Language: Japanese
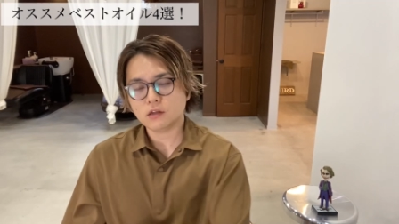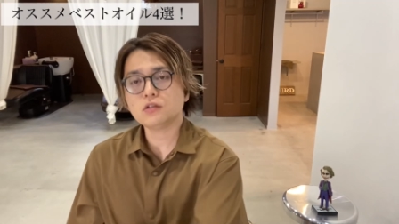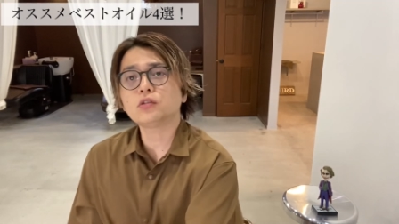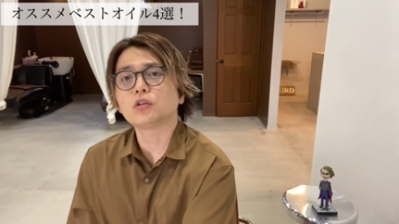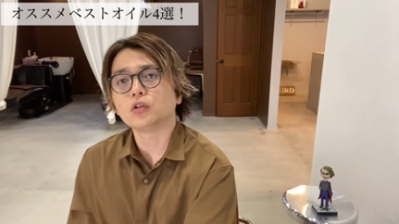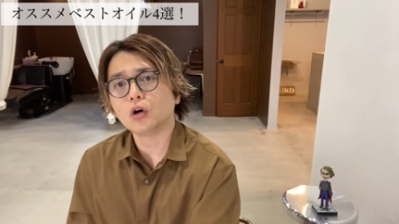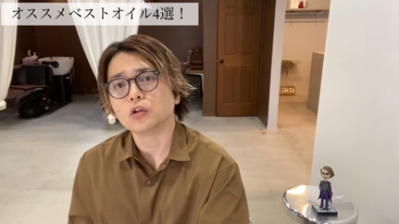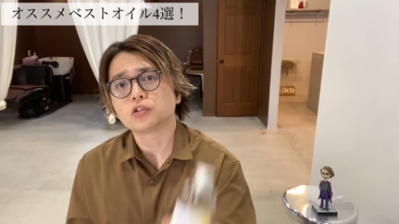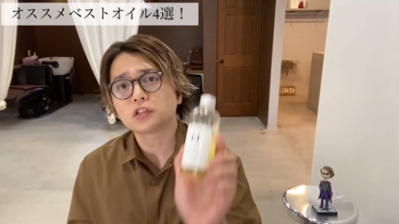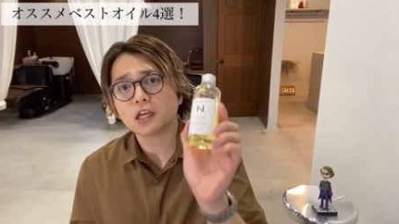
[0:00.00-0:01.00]

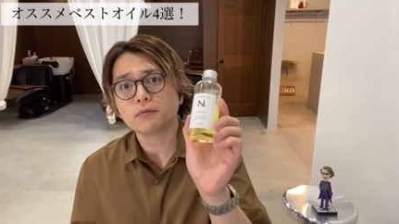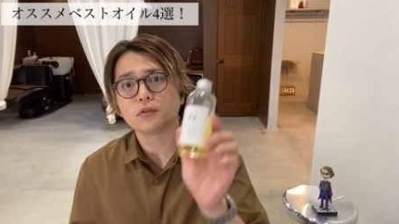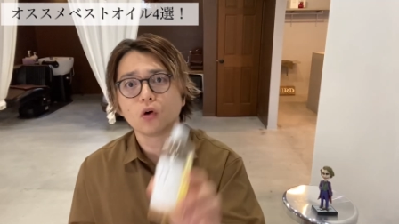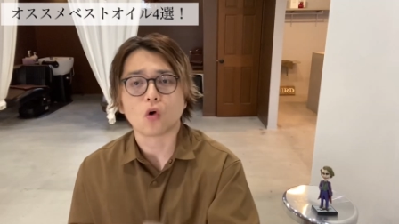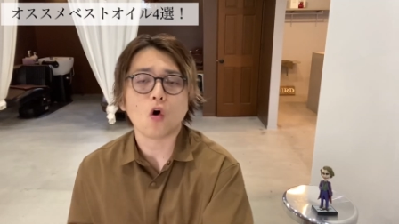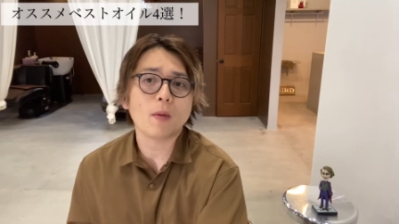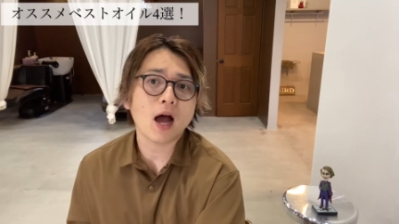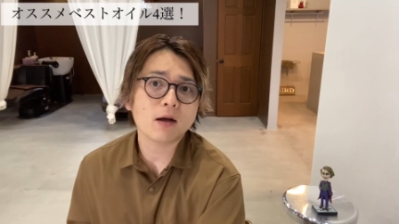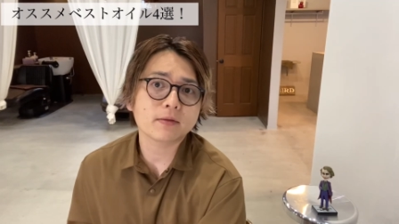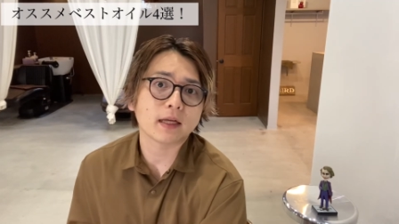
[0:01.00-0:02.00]
の主成分のご
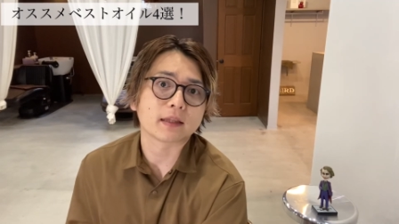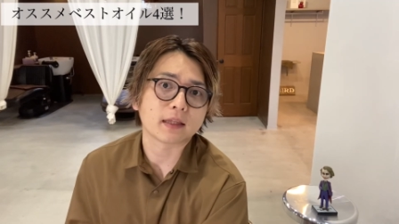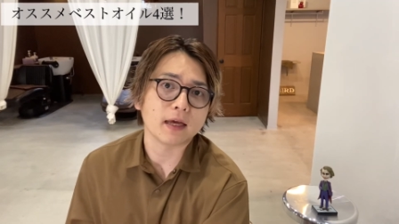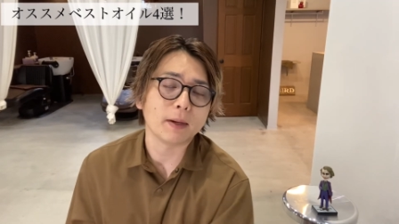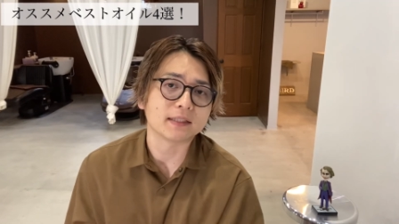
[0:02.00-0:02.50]
ま油って、